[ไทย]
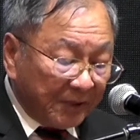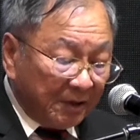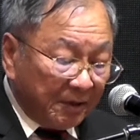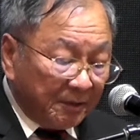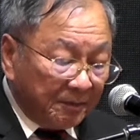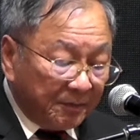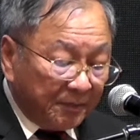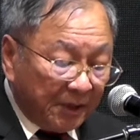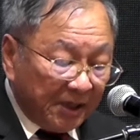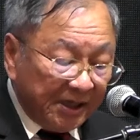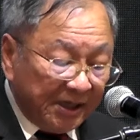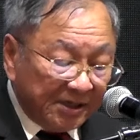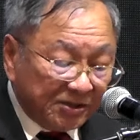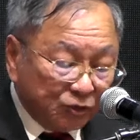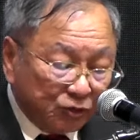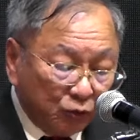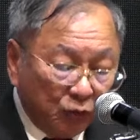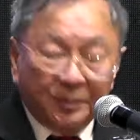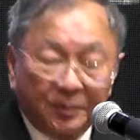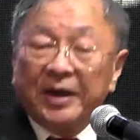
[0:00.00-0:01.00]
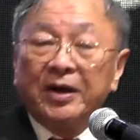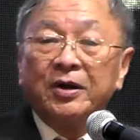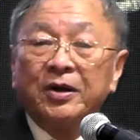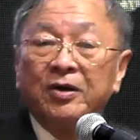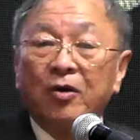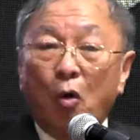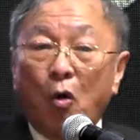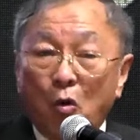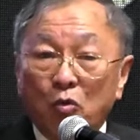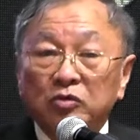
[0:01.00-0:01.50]
พระเยซูเป็น
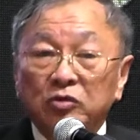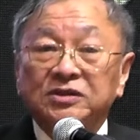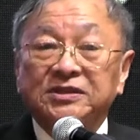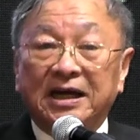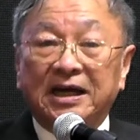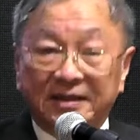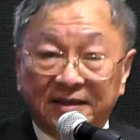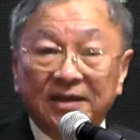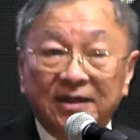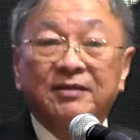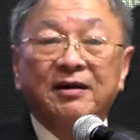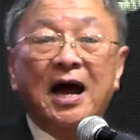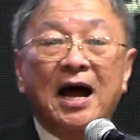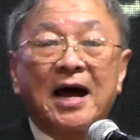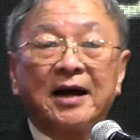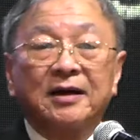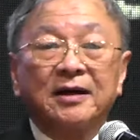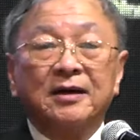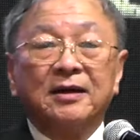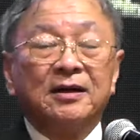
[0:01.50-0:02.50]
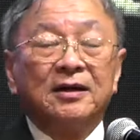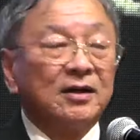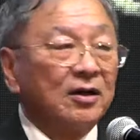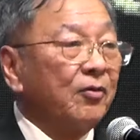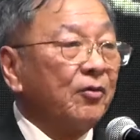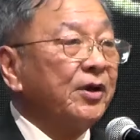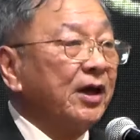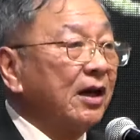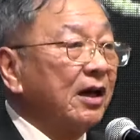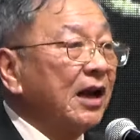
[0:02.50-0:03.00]
องค์สันติราช เรา
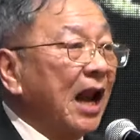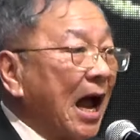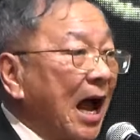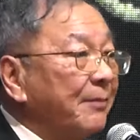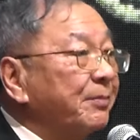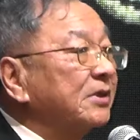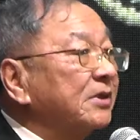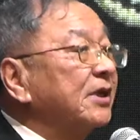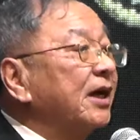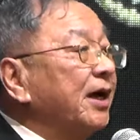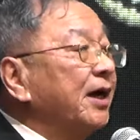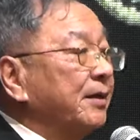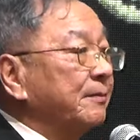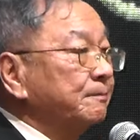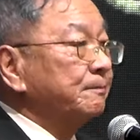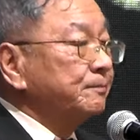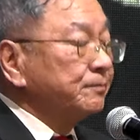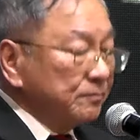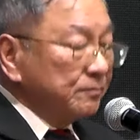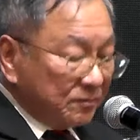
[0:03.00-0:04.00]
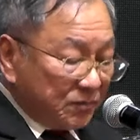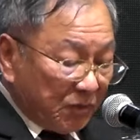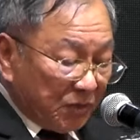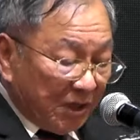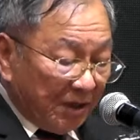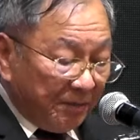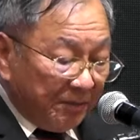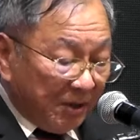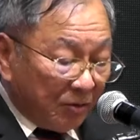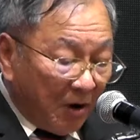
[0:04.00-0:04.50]
เห็นหลายประเทศที่
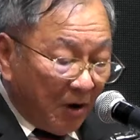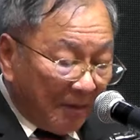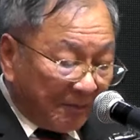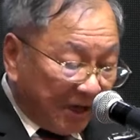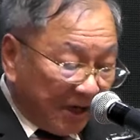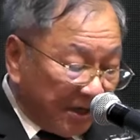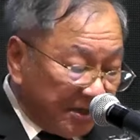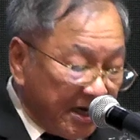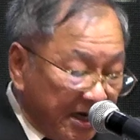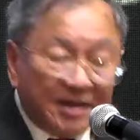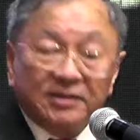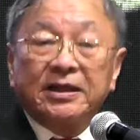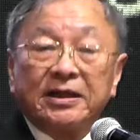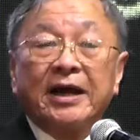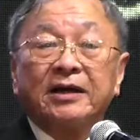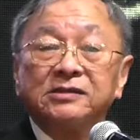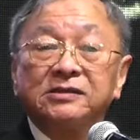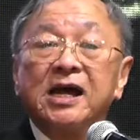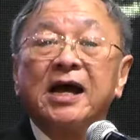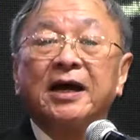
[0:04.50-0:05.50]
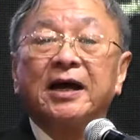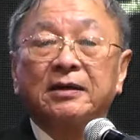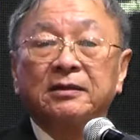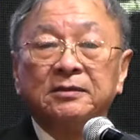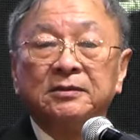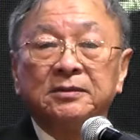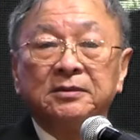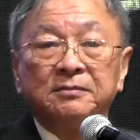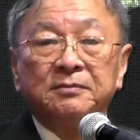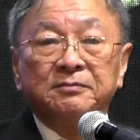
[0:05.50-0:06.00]
มีความขัดแย้งแตกแยก
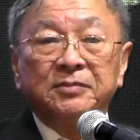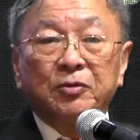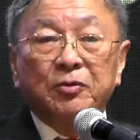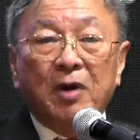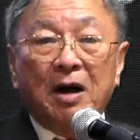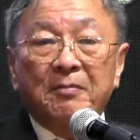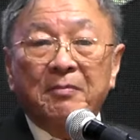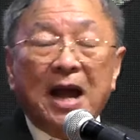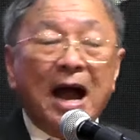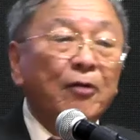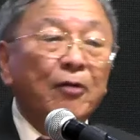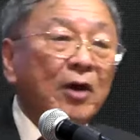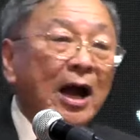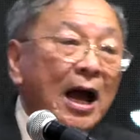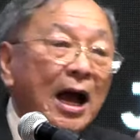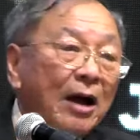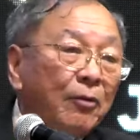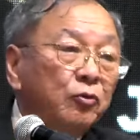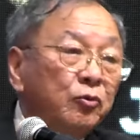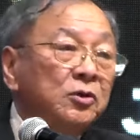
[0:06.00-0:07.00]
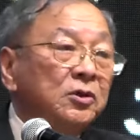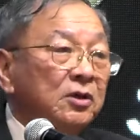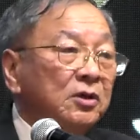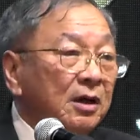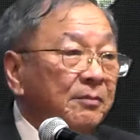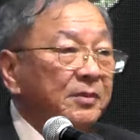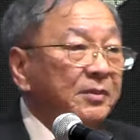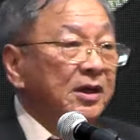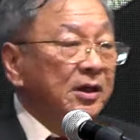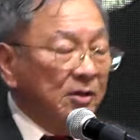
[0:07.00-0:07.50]
มีความก้าวร้าวและ
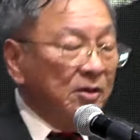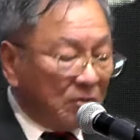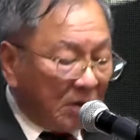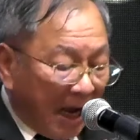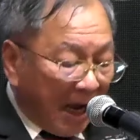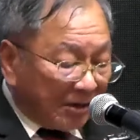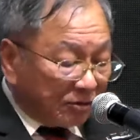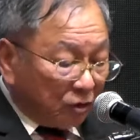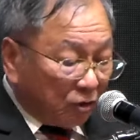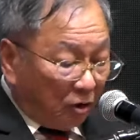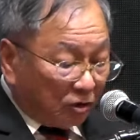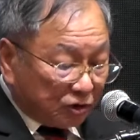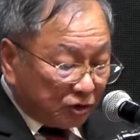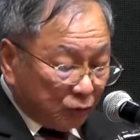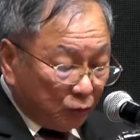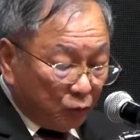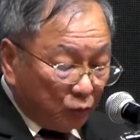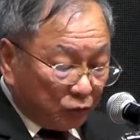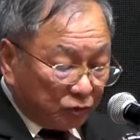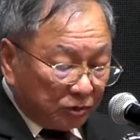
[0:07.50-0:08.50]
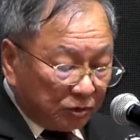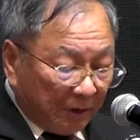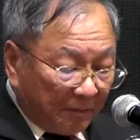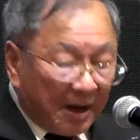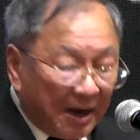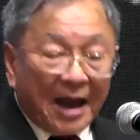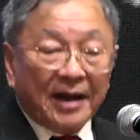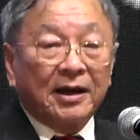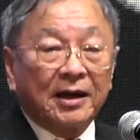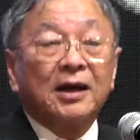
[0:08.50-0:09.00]
มีการต่อสู้ทำ
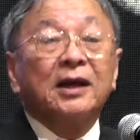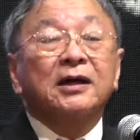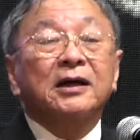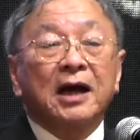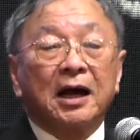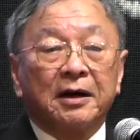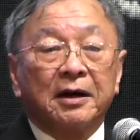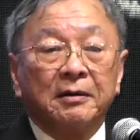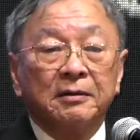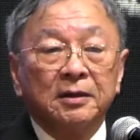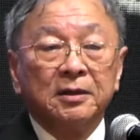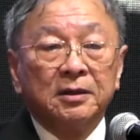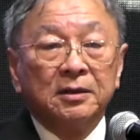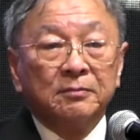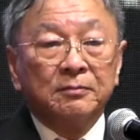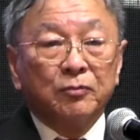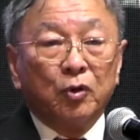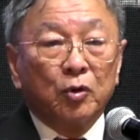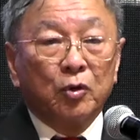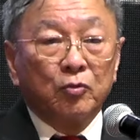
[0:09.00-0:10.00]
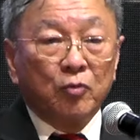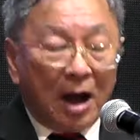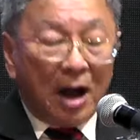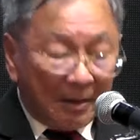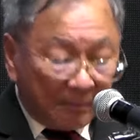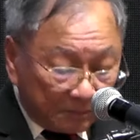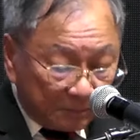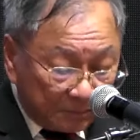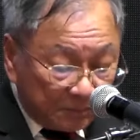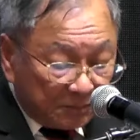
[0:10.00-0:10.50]
ลายกันและกัน บนความ
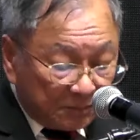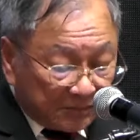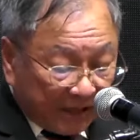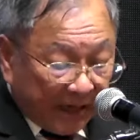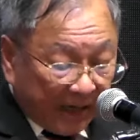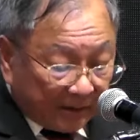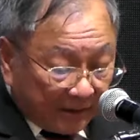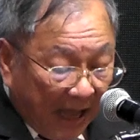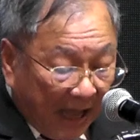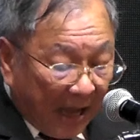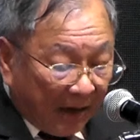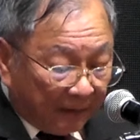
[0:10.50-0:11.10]
แตกต่าง